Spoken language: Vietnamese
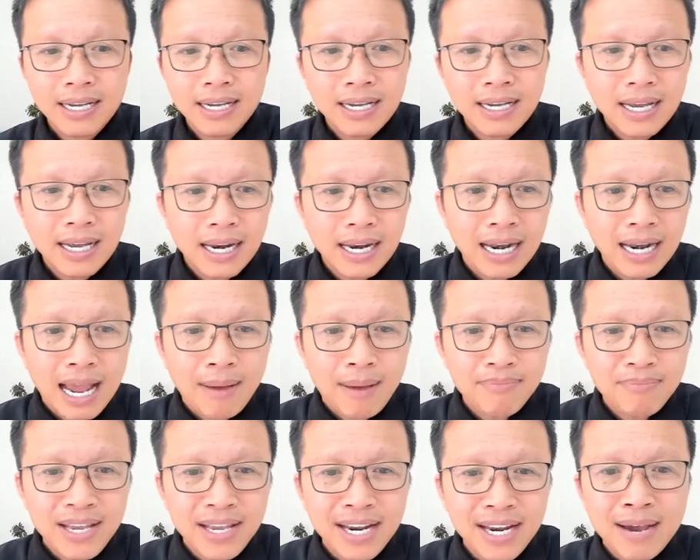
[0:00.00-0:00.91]

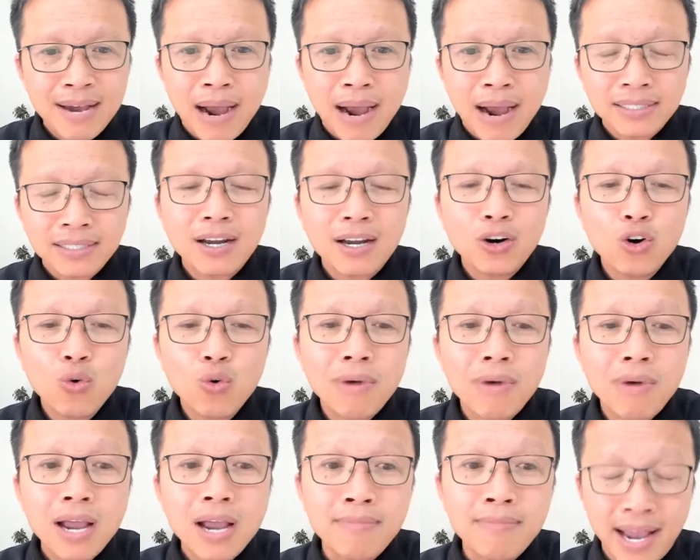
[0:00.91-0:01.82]
Làm gì để bản thân luôn
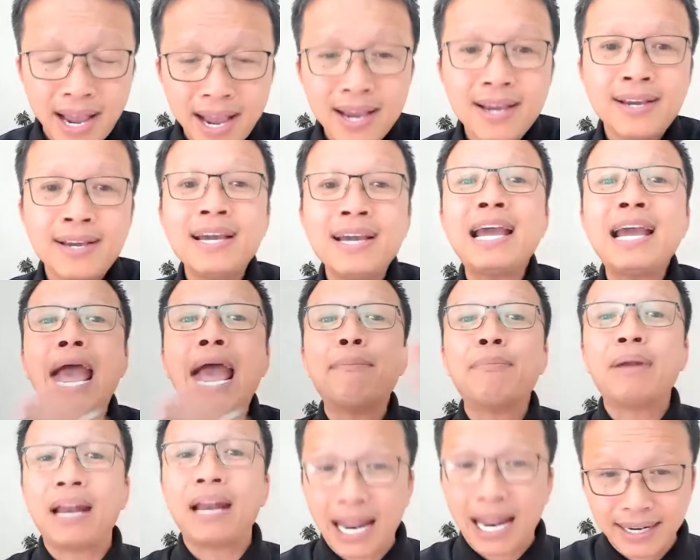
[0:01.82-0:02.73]
mới mẻ? Khi em
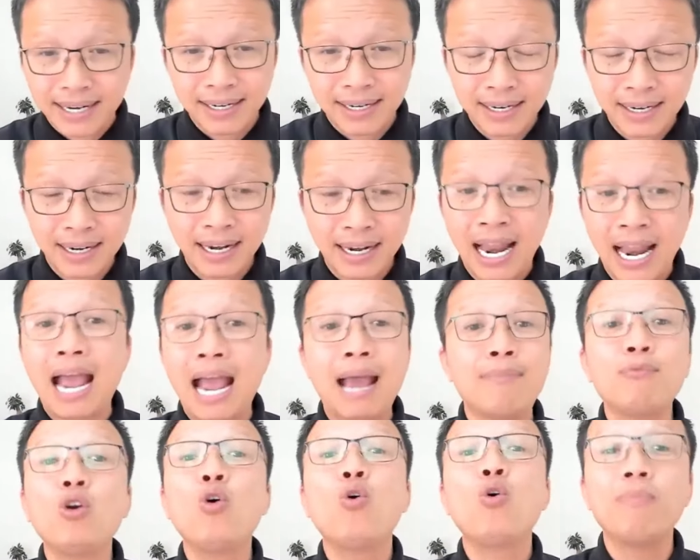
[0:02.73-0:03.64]
lành là em
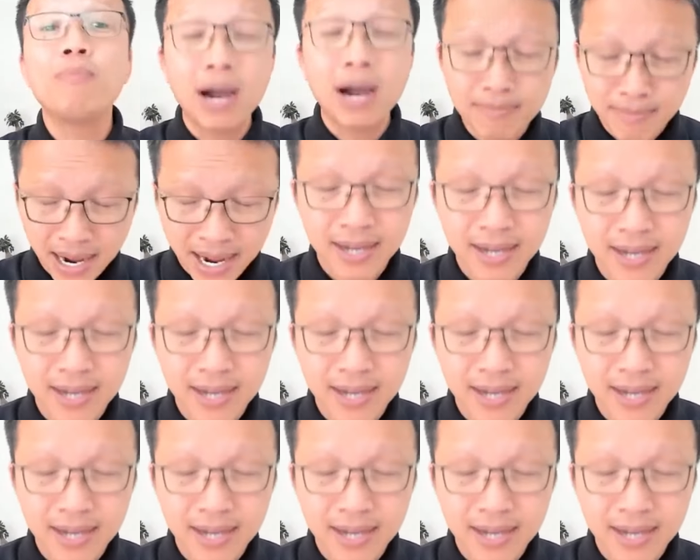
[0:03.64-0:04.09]
luôn mới mẻ.